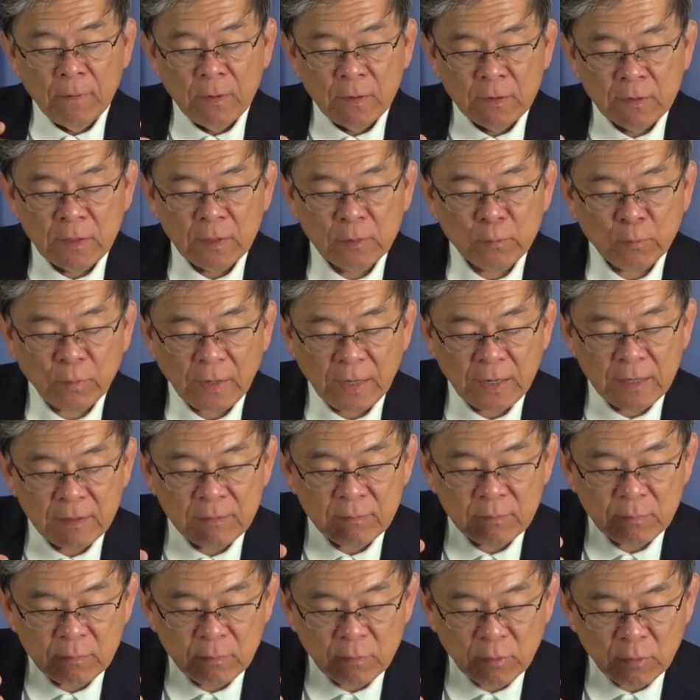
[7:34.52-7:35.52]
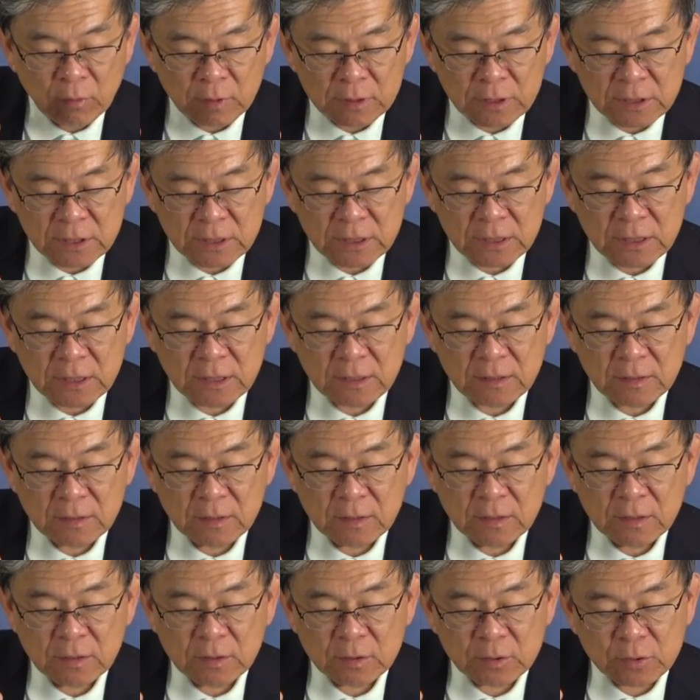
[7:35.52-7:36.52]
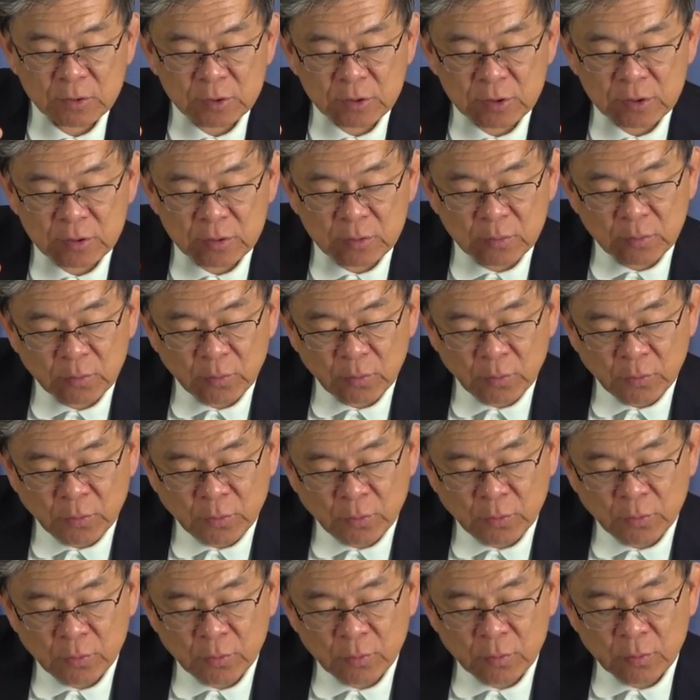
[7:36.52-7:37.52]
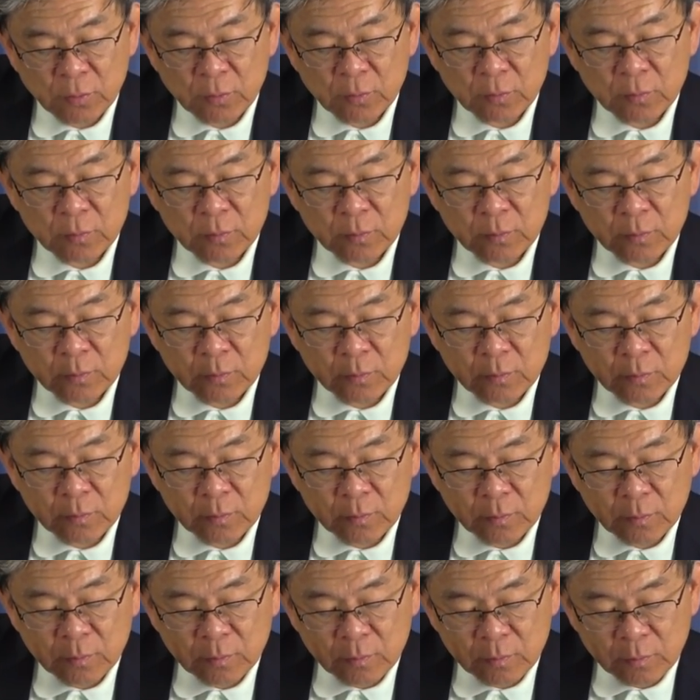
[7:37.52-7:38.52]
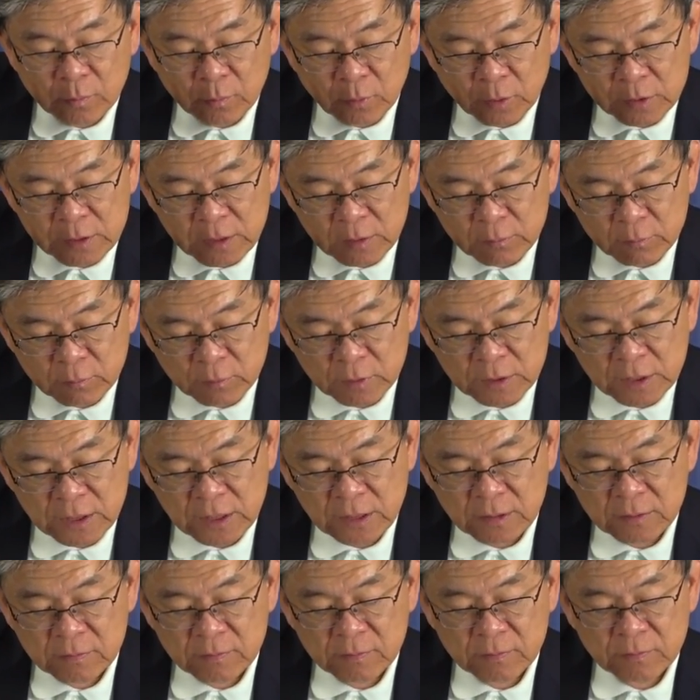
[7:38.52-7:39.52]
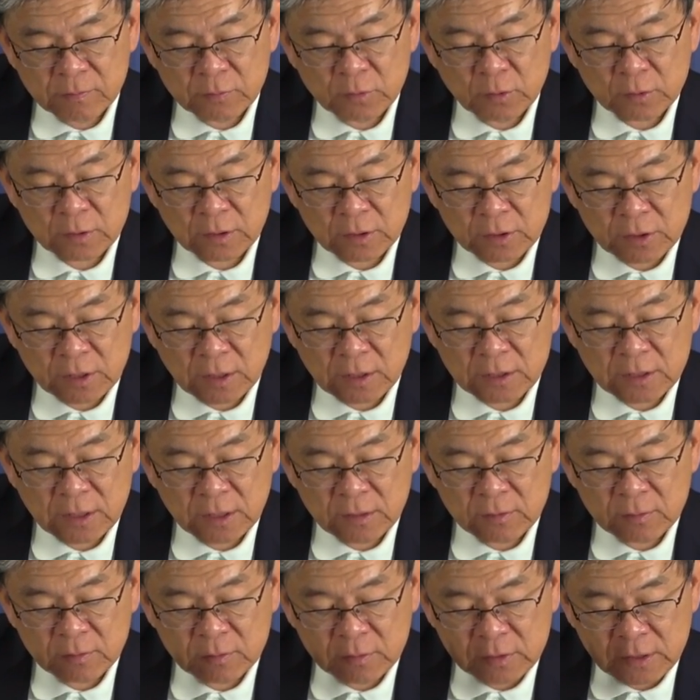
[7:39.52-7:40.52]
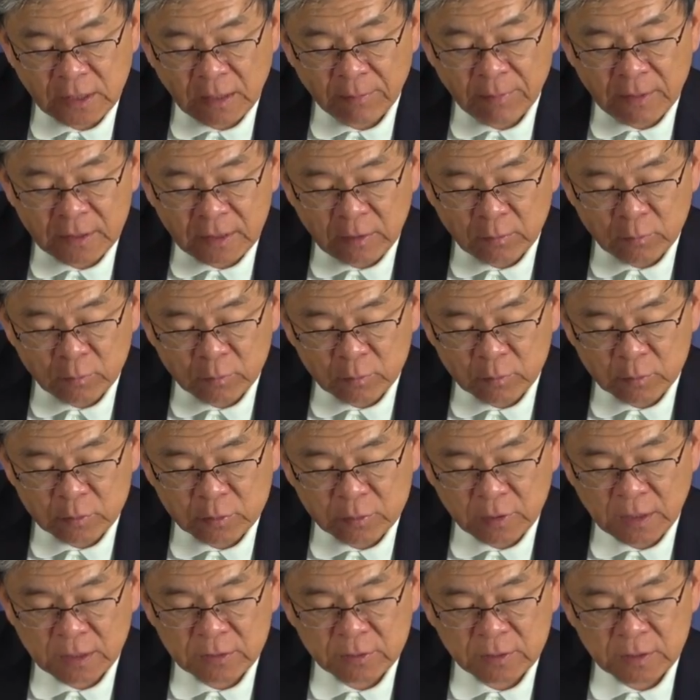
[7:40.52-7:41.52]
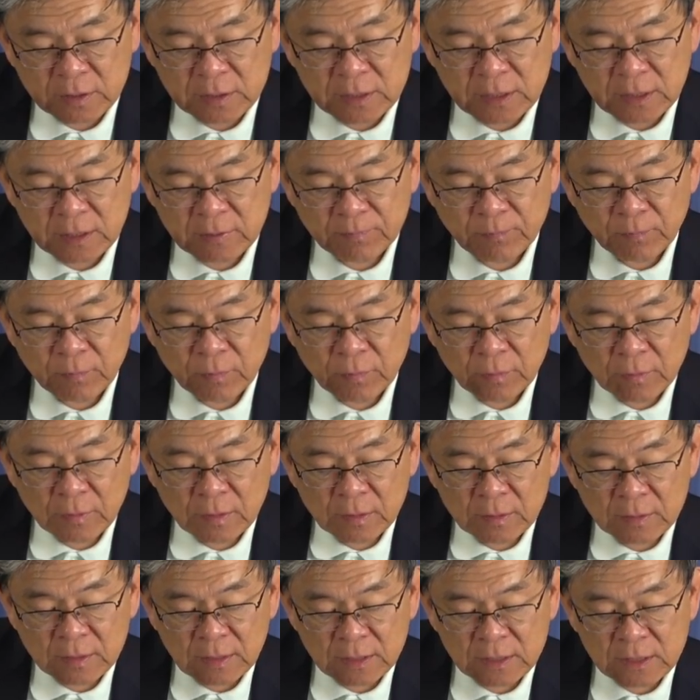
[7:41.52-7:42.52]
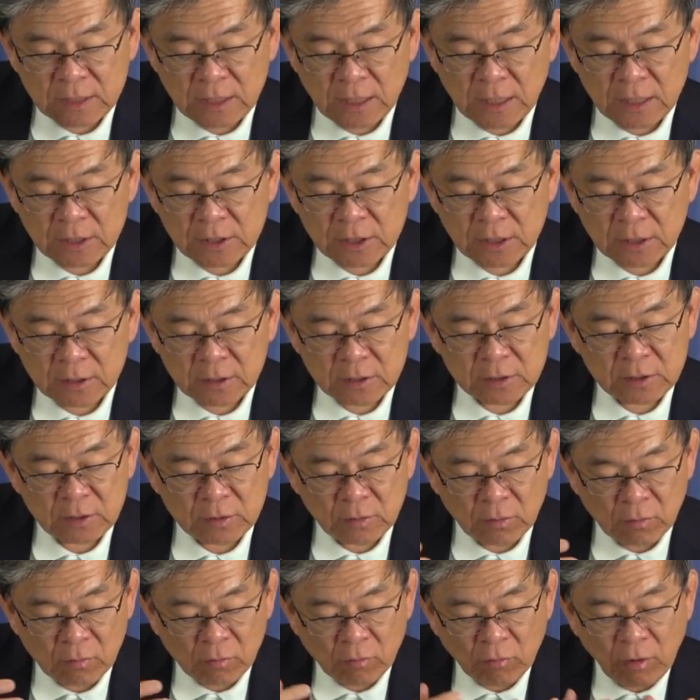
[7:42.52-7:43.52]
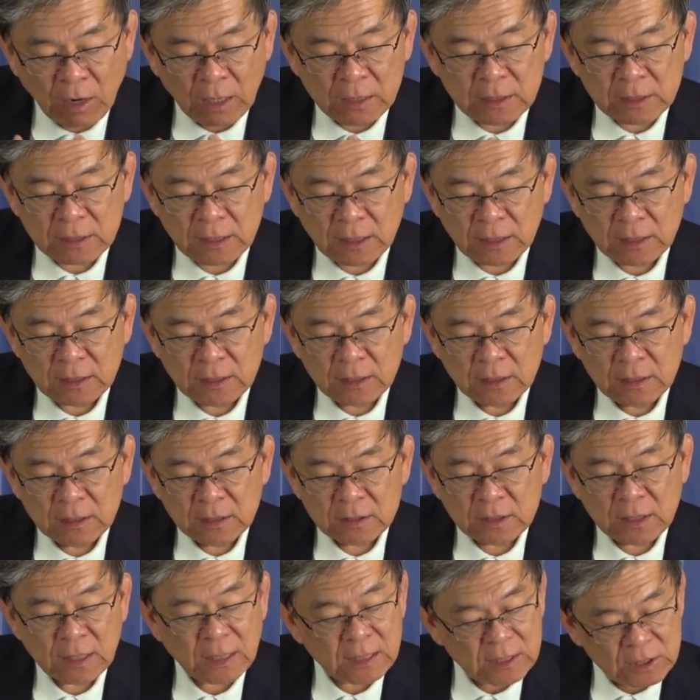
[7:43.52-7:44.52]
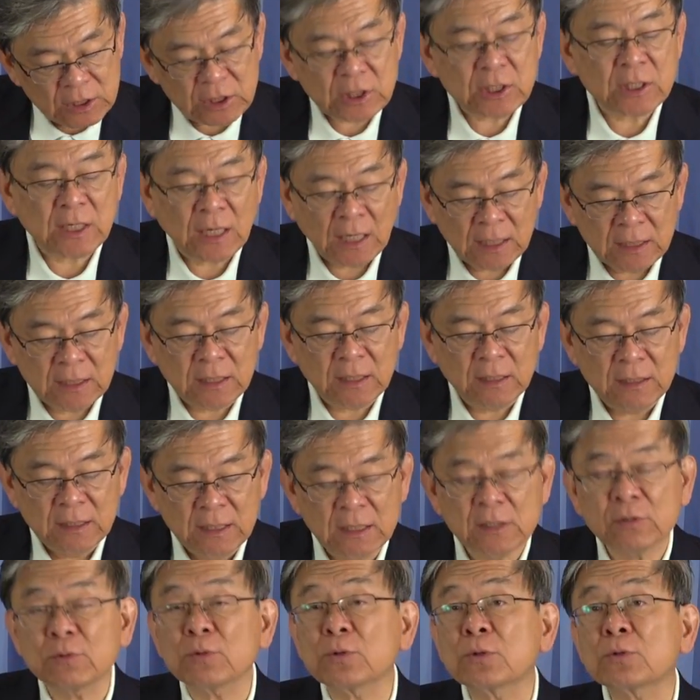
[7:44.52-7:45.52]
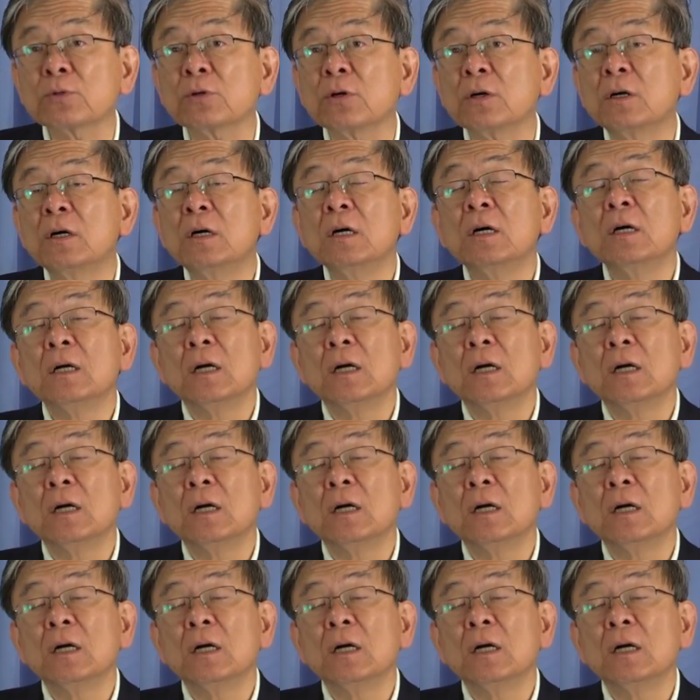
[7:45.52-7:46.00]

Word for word: 认为摩西是与摩西五经，就是圣经前面的5卷圣经的写成是有关的，是很自然的。意思就是说